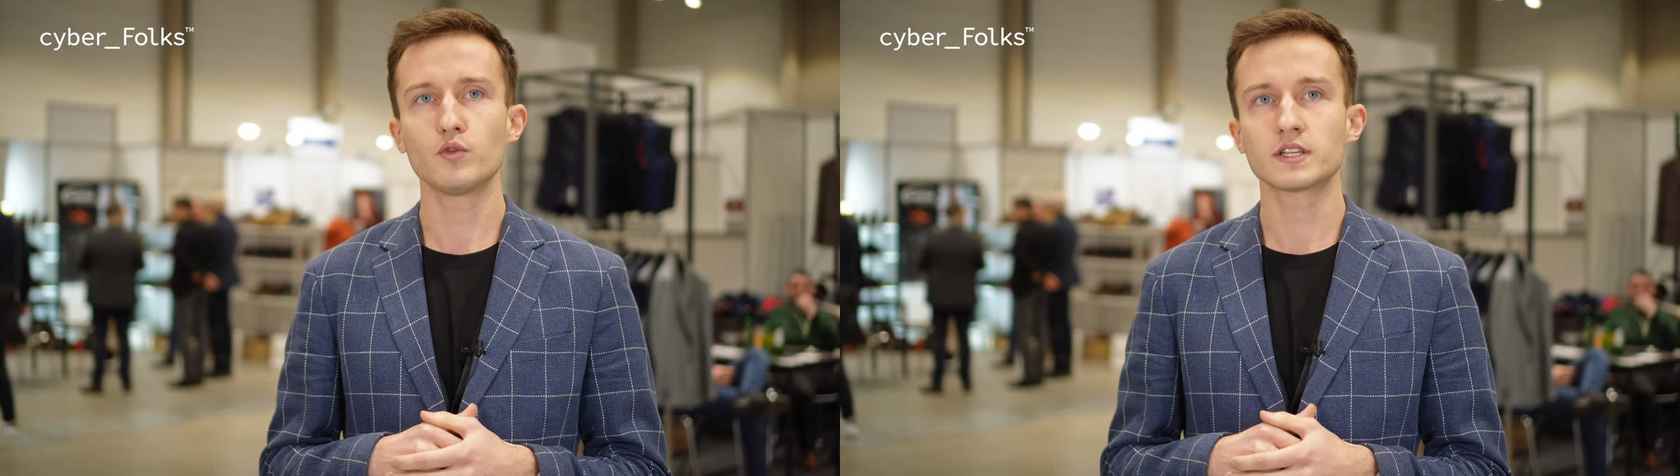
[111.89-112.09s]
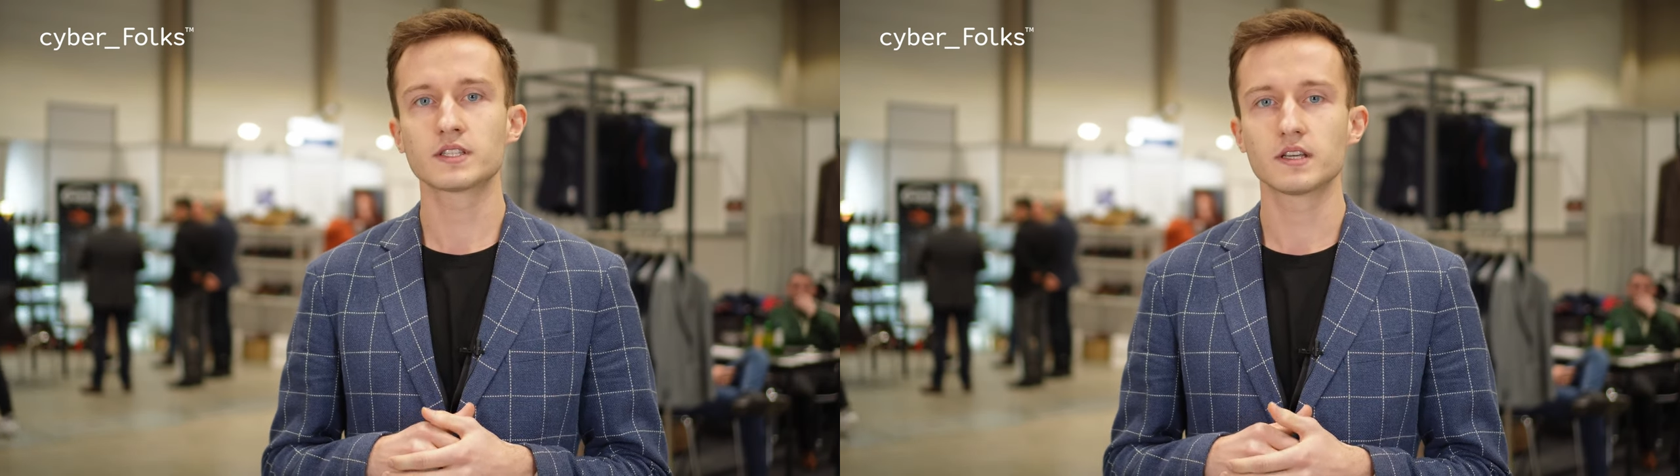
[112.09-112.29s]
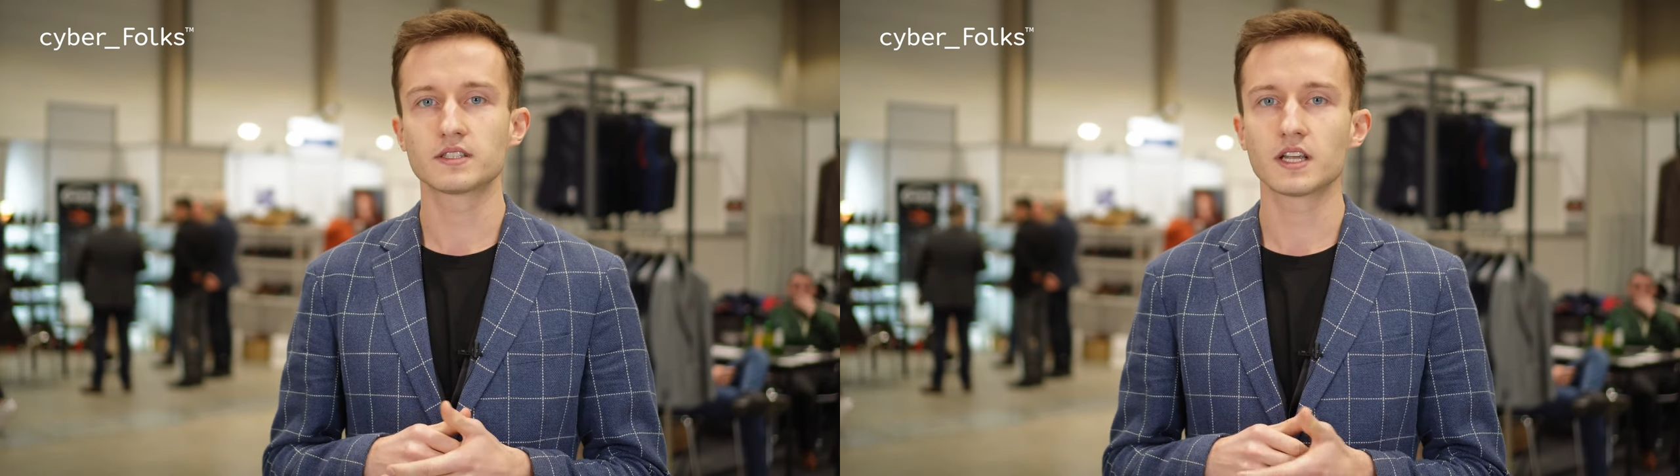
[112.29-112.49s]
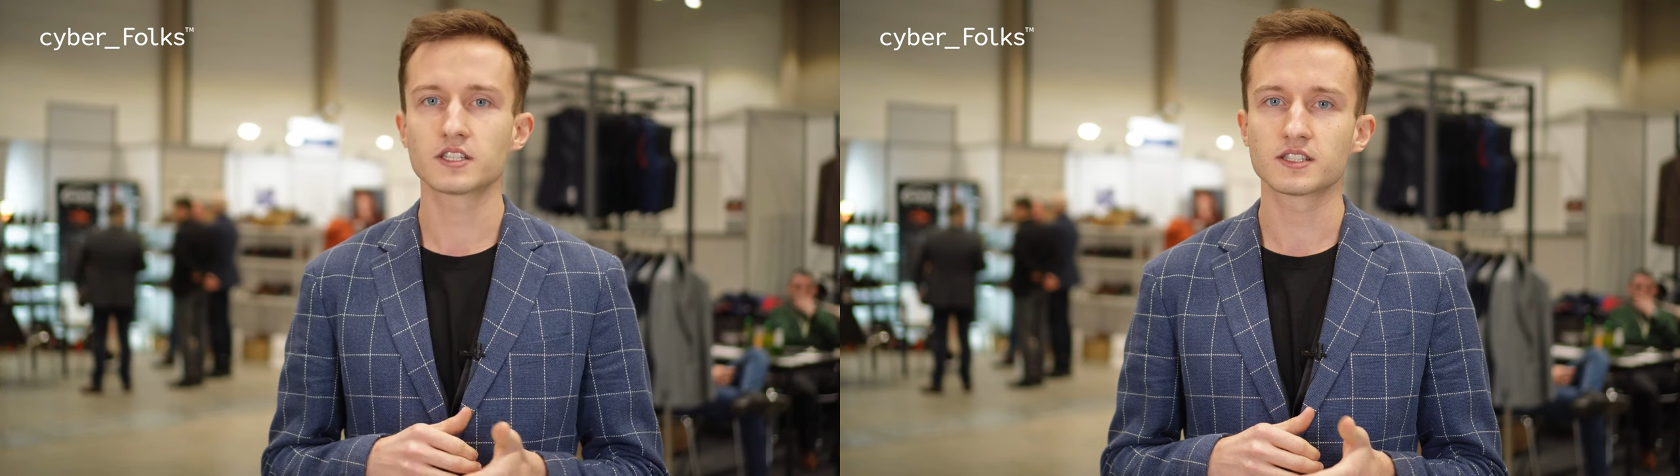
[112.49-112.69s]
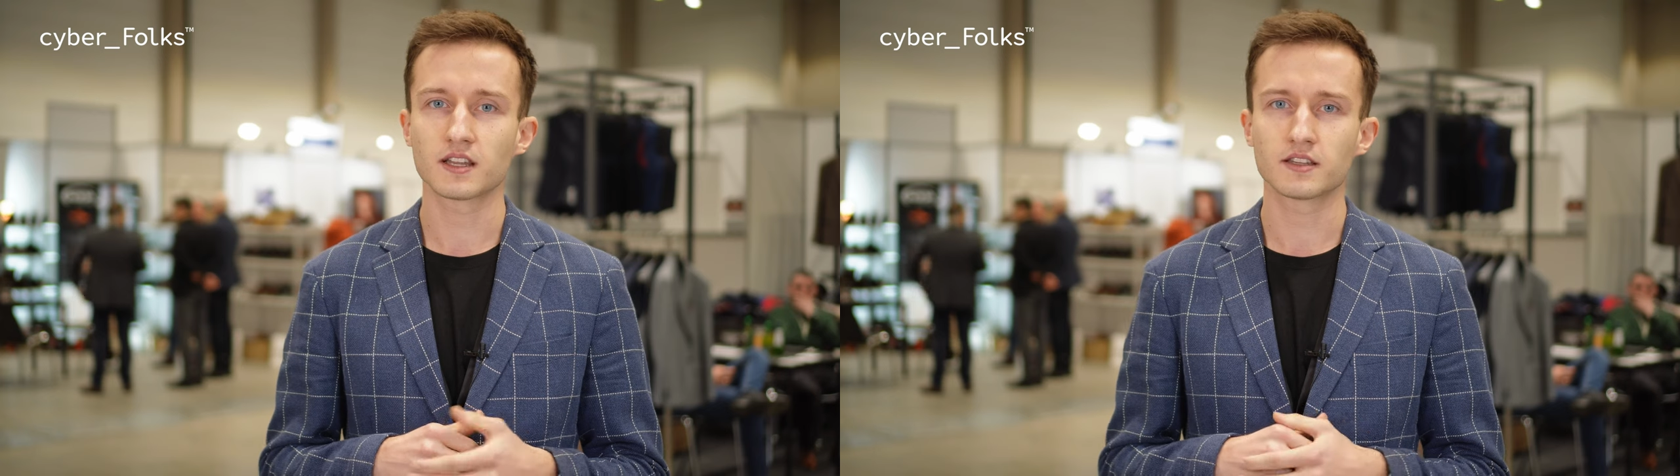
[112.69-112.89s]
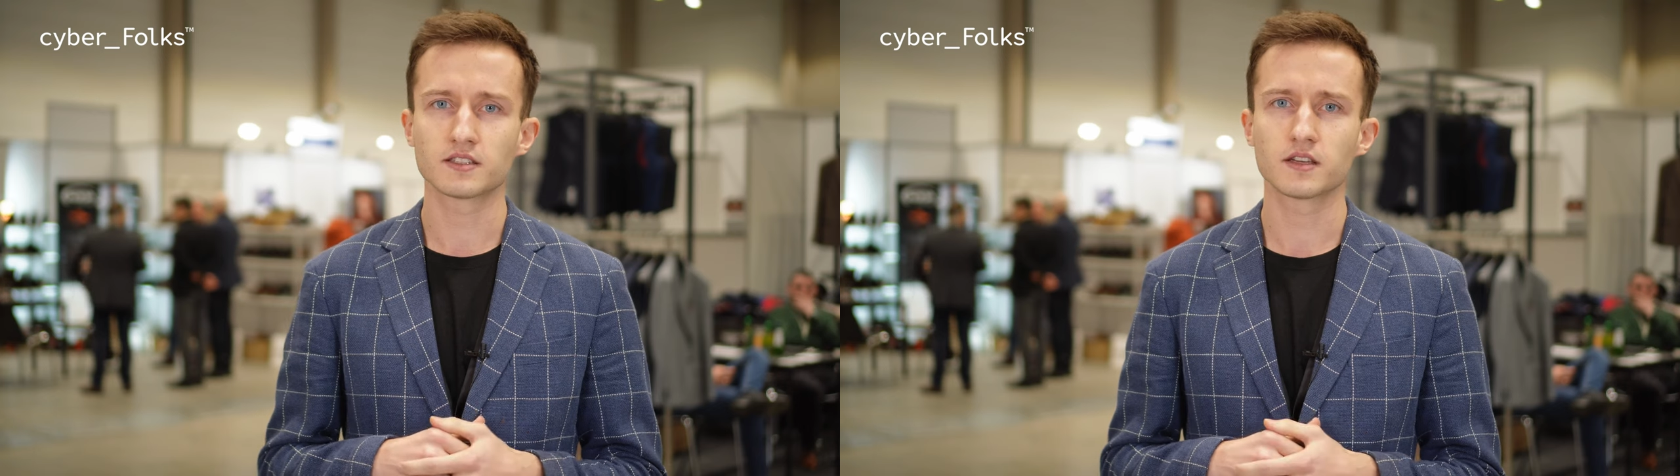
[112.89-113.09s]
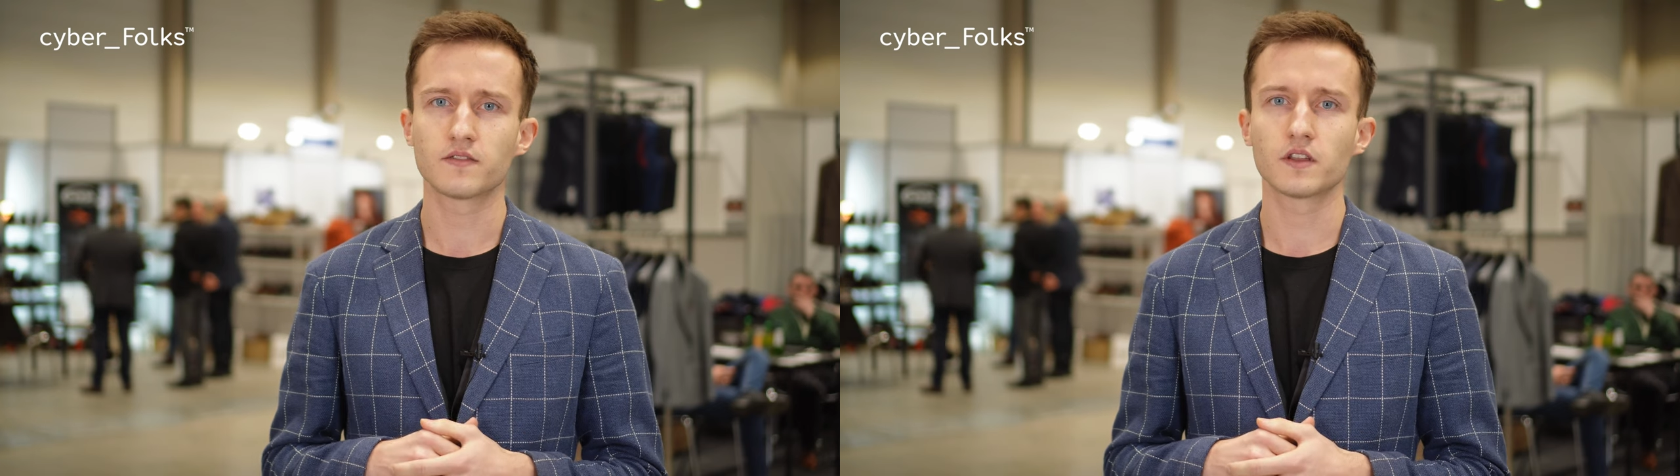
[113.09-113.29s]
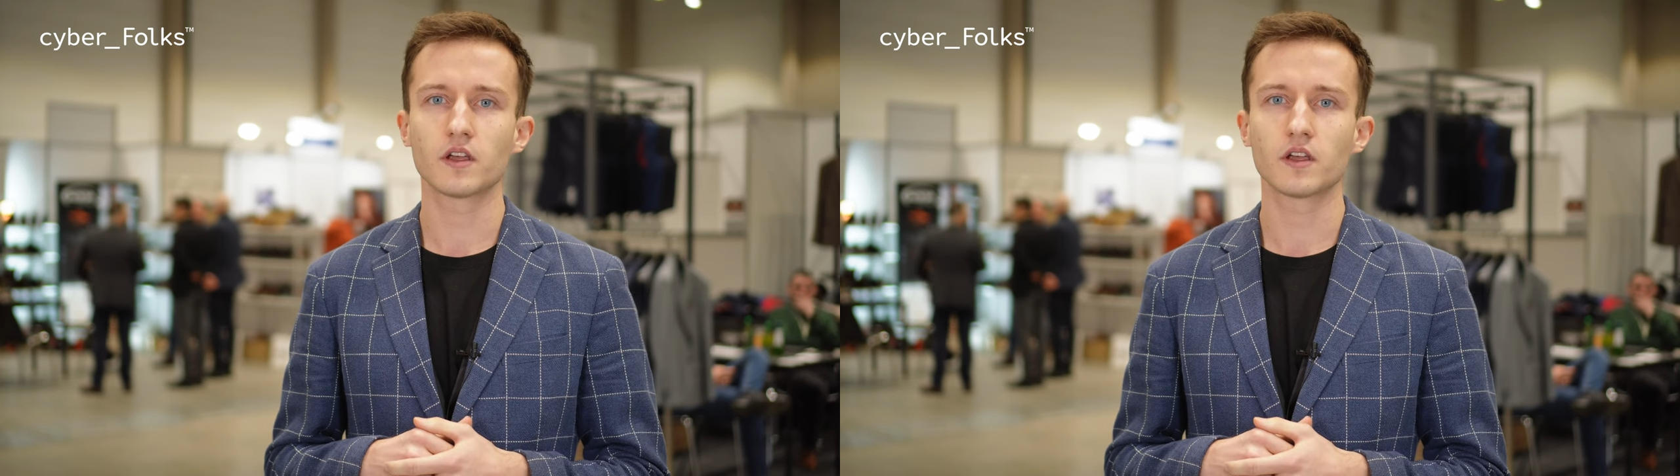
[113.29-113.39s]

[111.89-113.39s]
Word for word: nas z naszych statystyk